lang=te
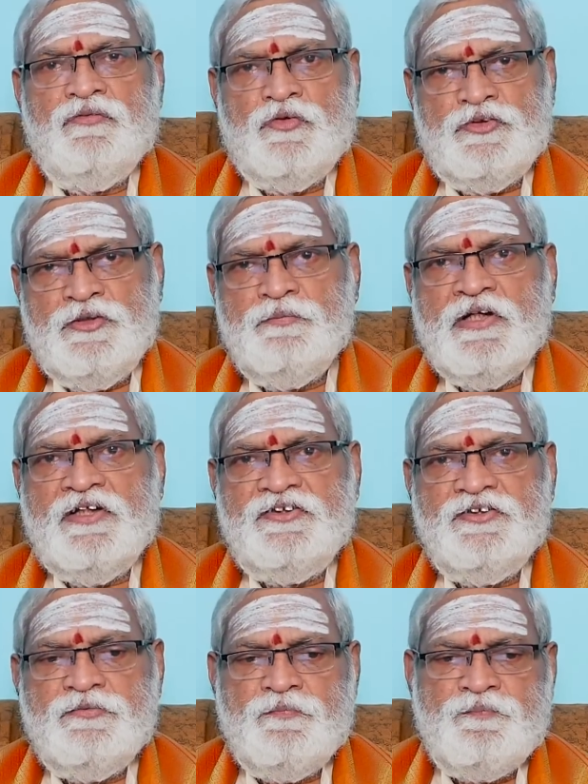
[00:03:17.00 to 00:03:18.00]
వృషభ
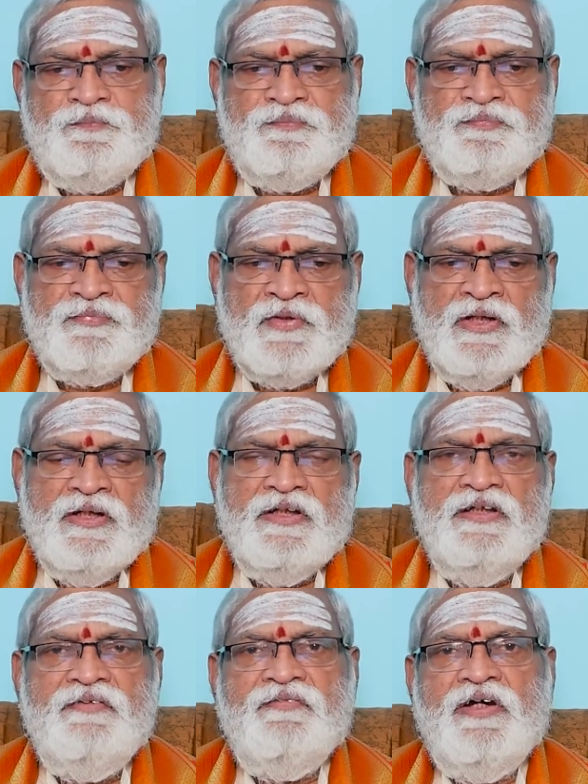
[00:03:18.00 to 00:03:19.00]
రాశి
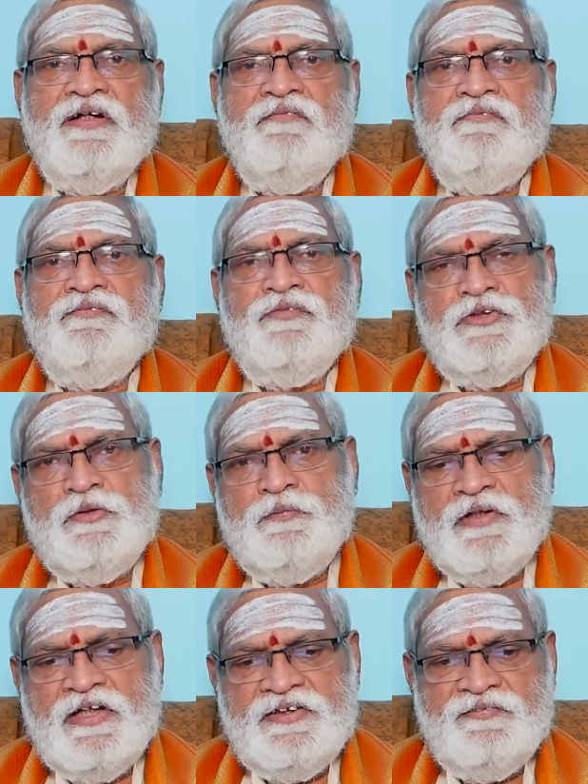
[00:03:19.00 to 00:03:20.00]
ఈ వారం వృషభ
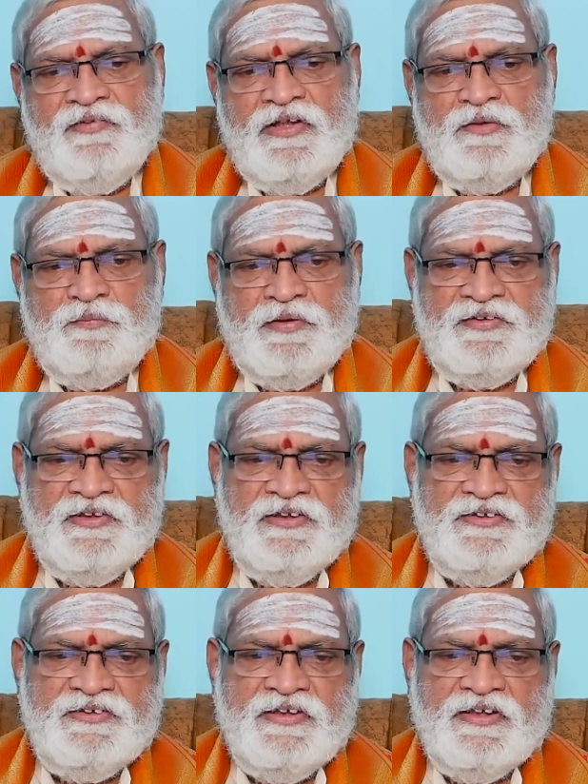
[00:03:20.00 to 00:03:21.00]
రాశి వారిని
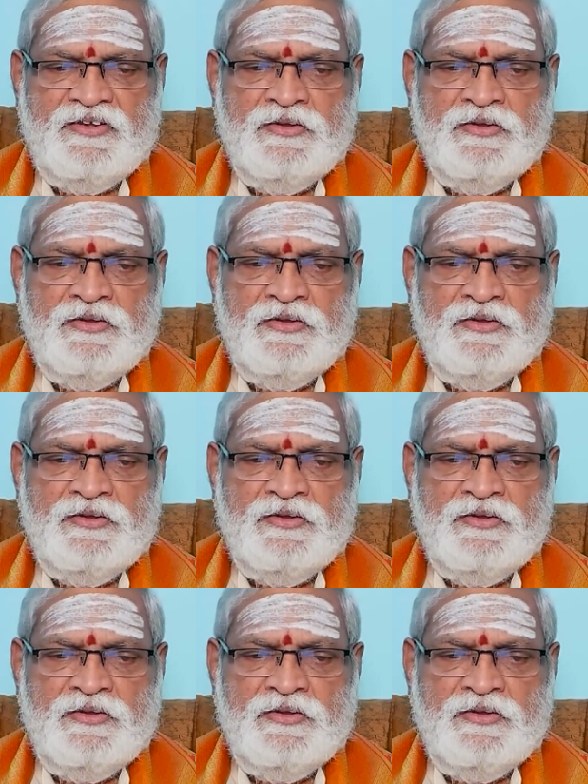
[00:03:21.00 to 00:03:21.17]
పరిశీలిస్తే